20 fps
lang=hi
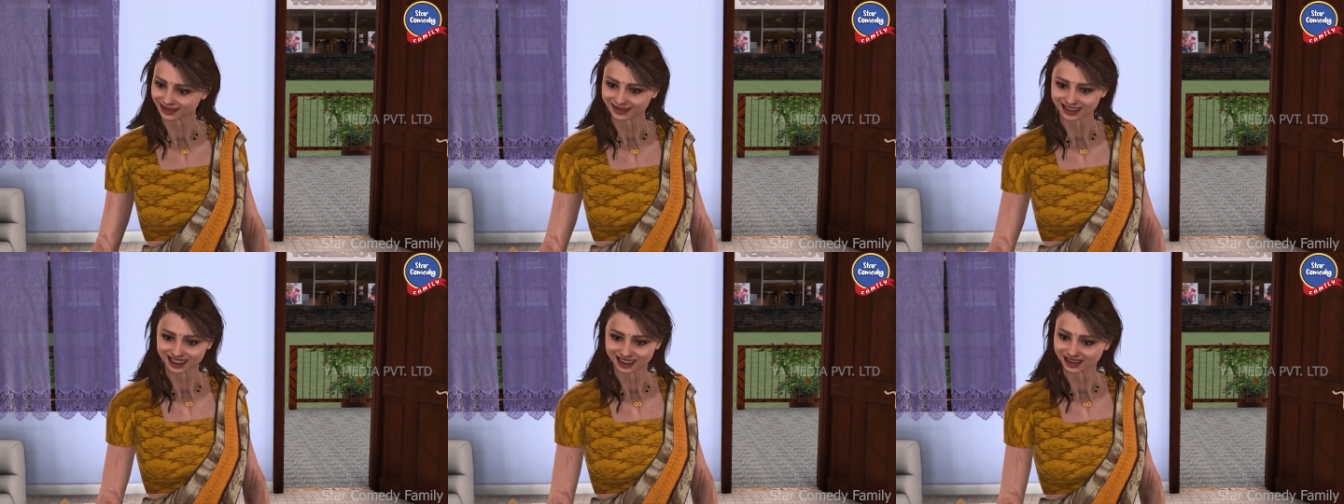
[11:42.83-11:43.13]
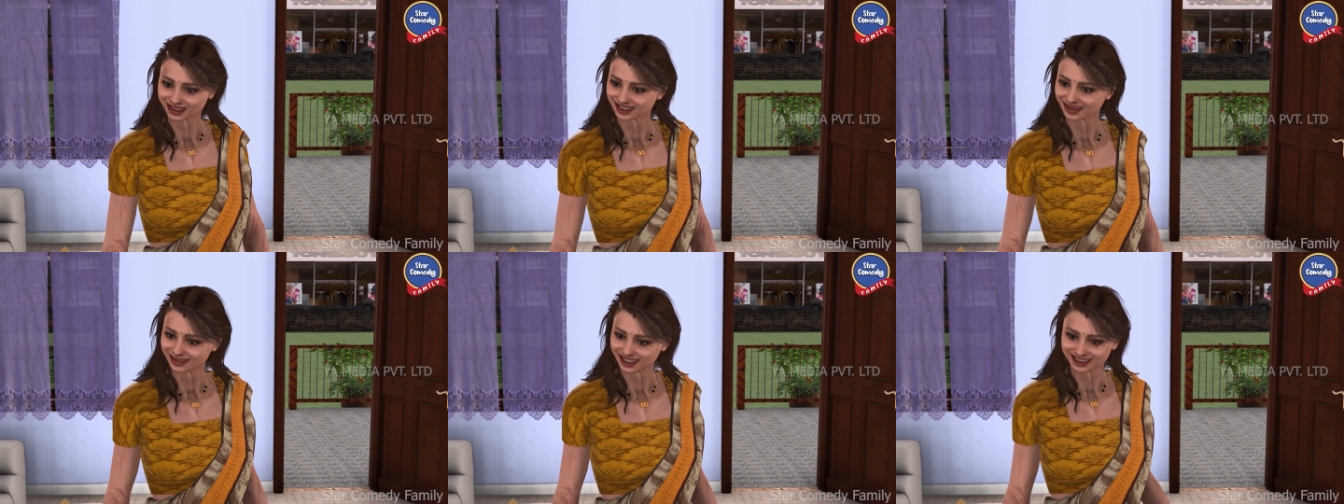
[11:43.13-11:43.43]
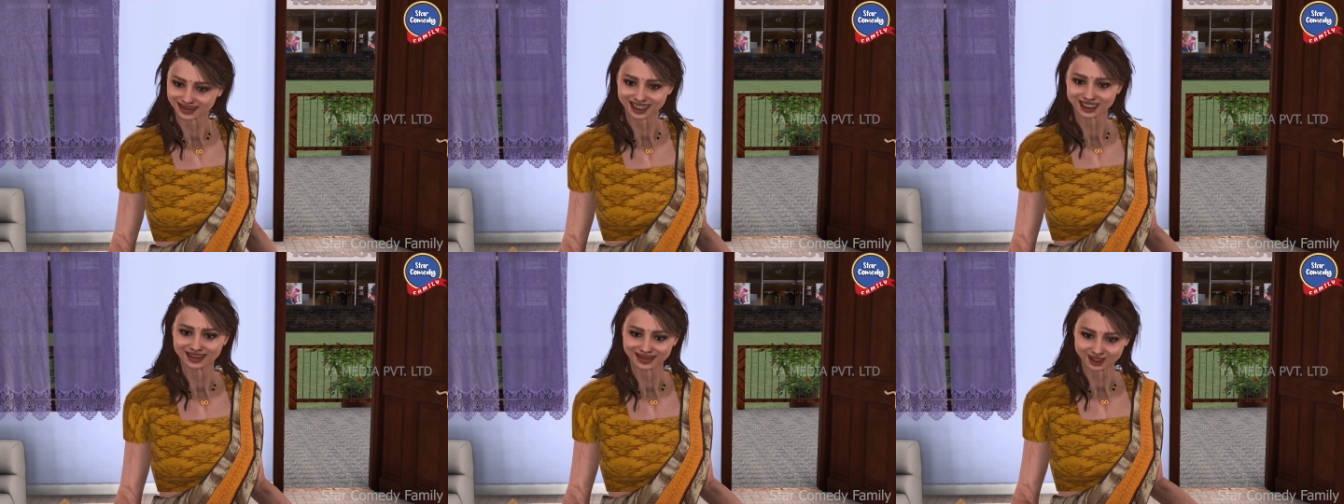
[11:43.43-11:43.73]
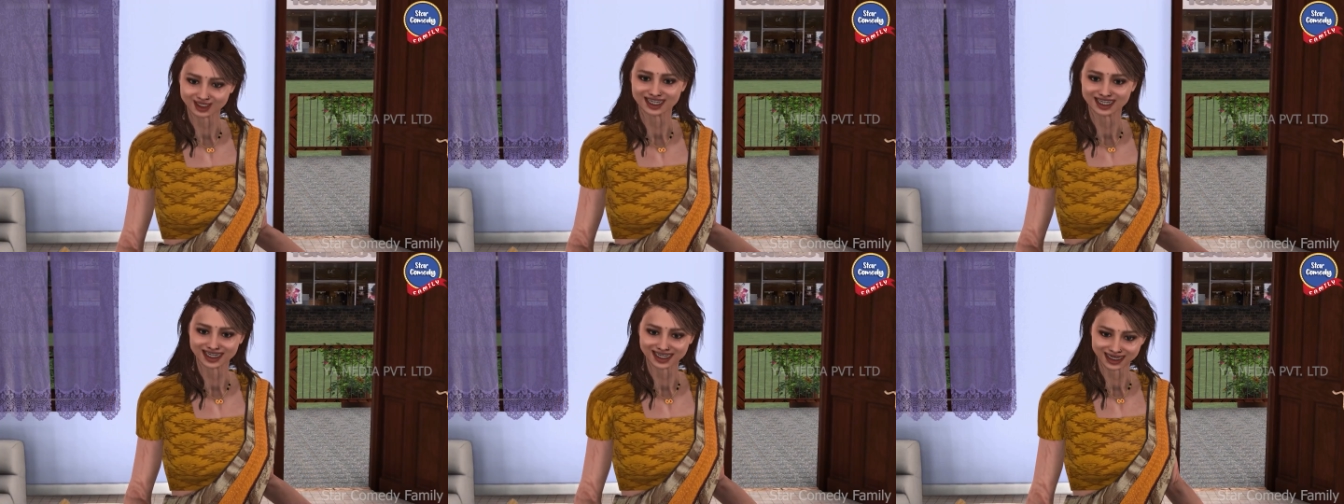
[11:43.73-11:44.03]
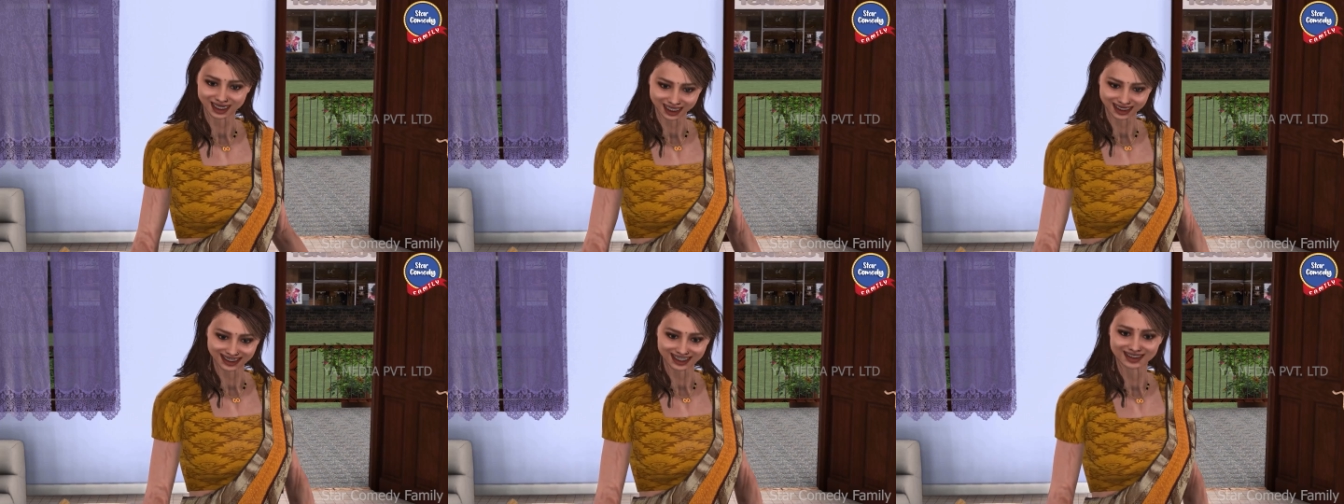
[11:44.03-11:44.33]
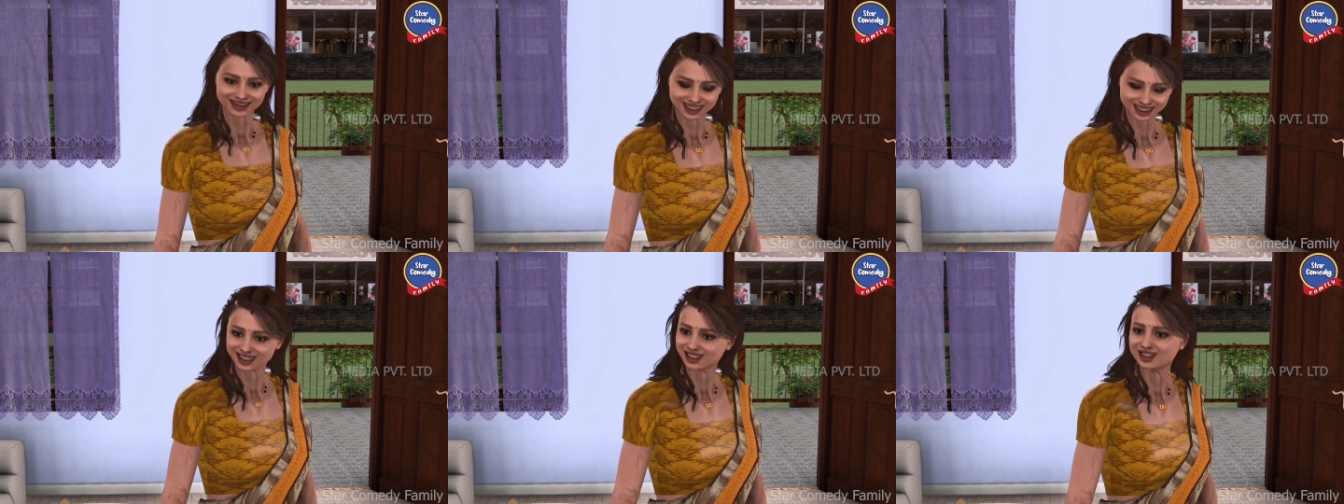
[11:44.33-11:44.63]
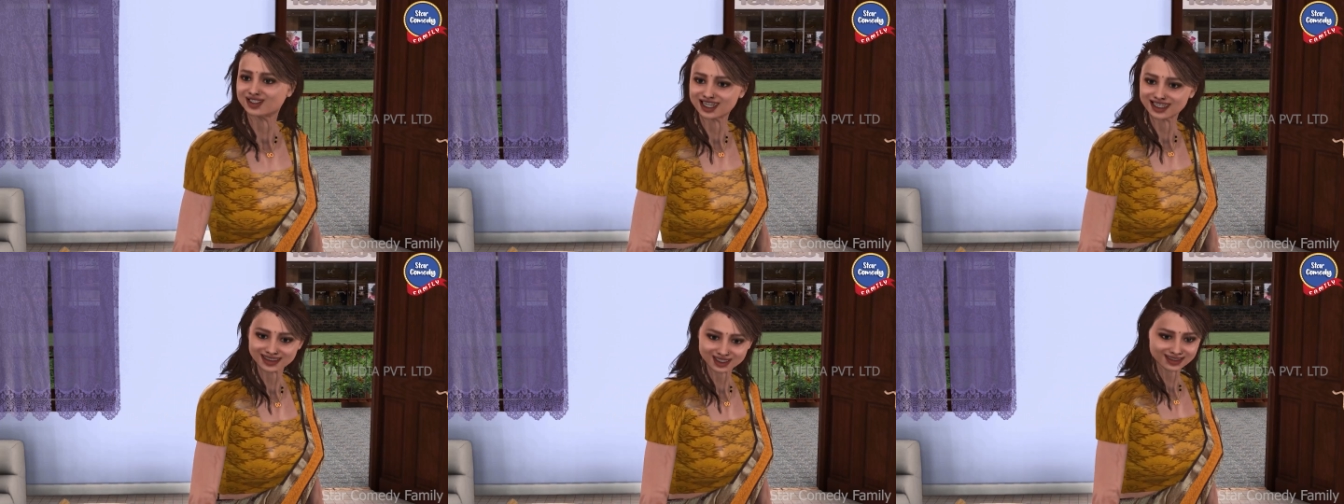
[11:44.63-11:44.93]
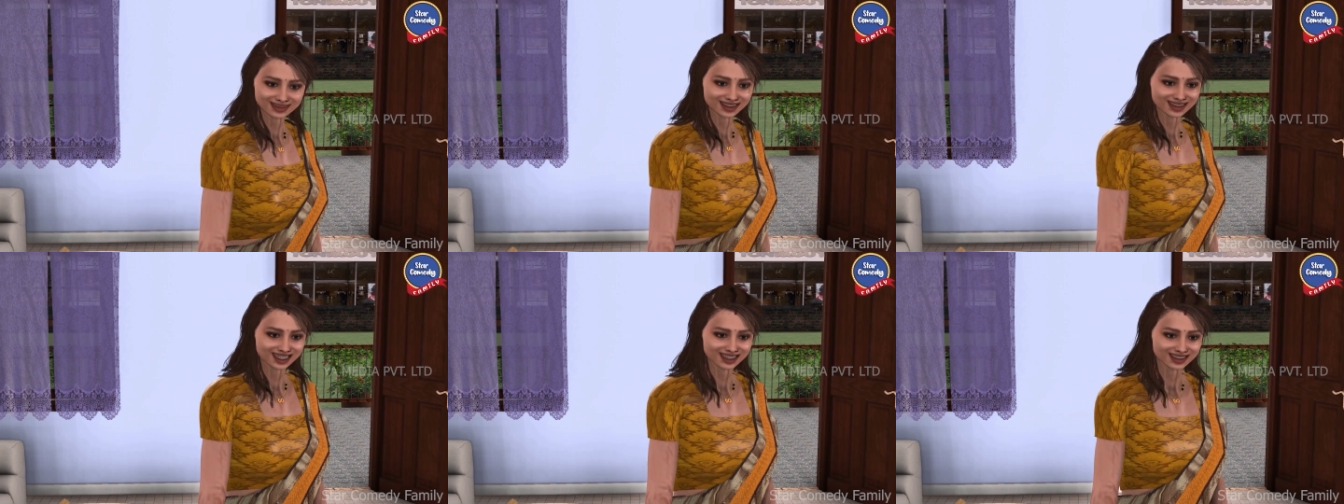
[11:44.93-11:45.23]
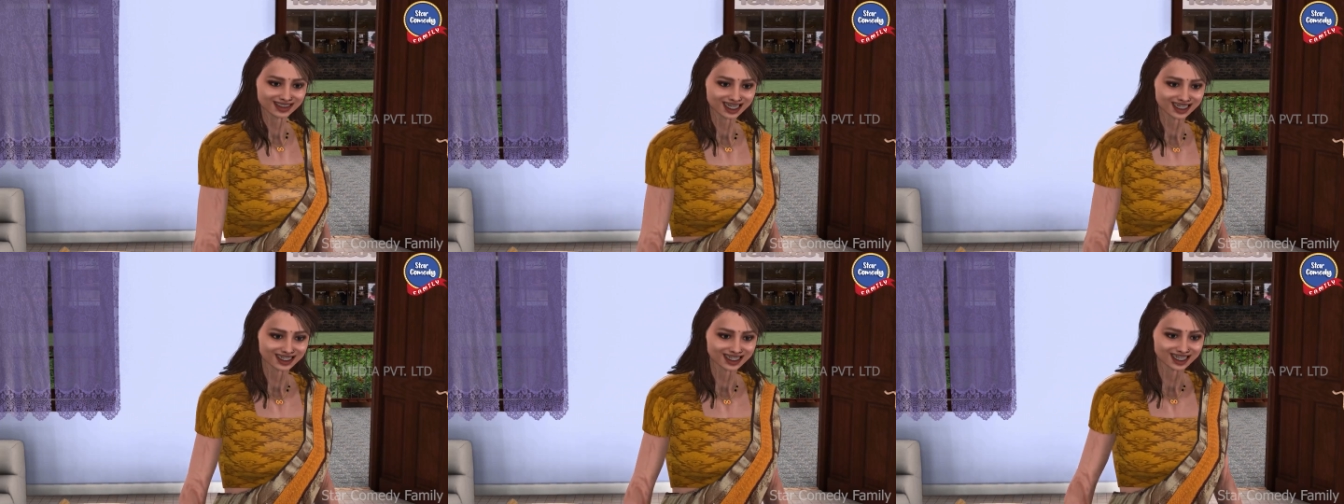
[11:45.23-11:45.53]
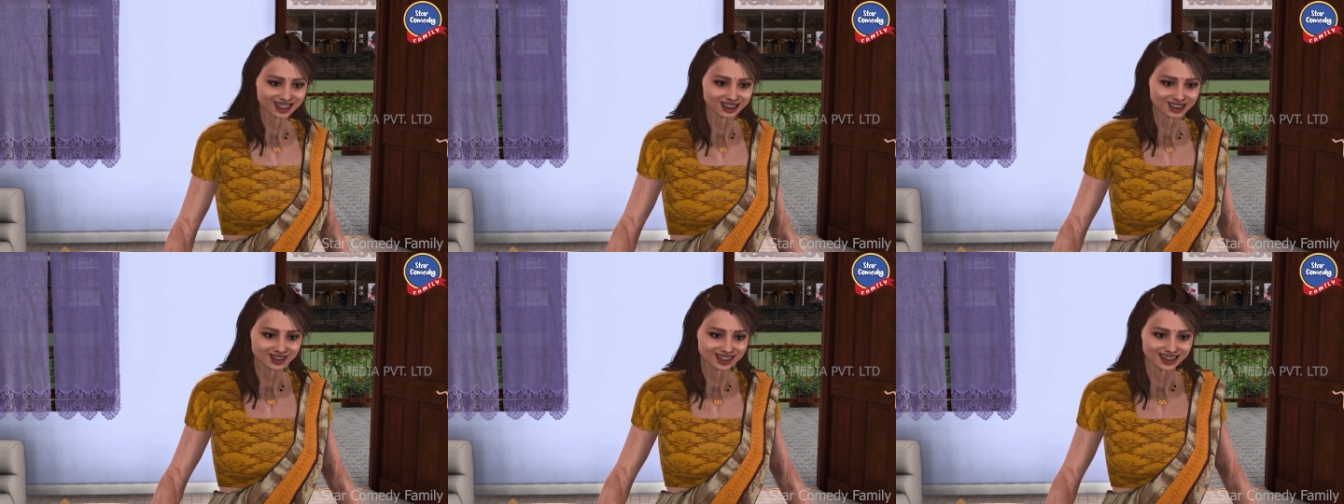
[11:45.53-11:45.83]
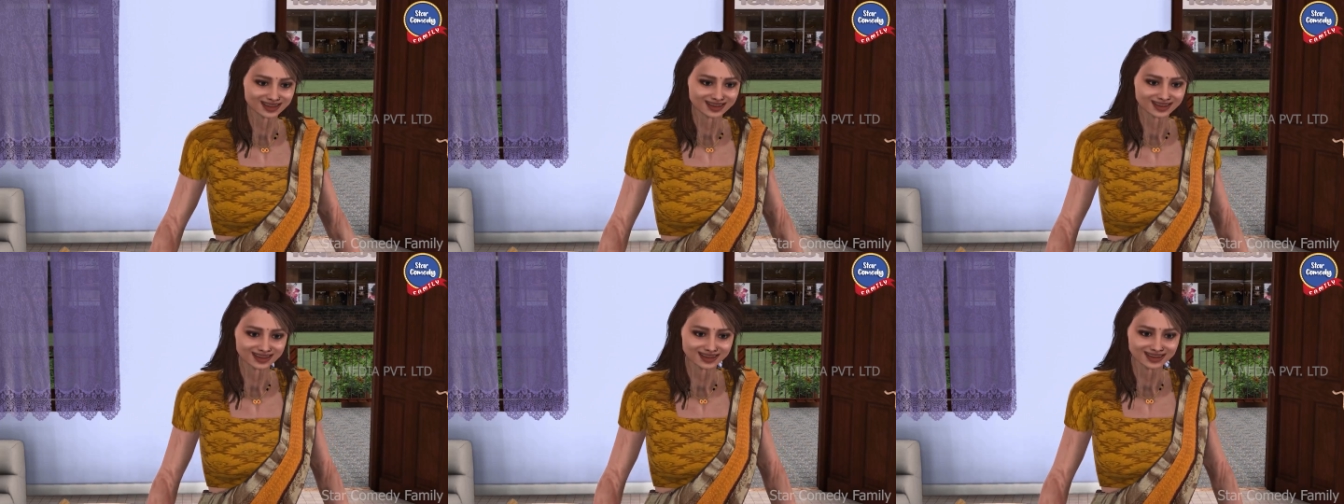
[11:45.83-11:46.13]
आज किस्मत ने हम दोनों सहेलियों को फिर से मिला दिया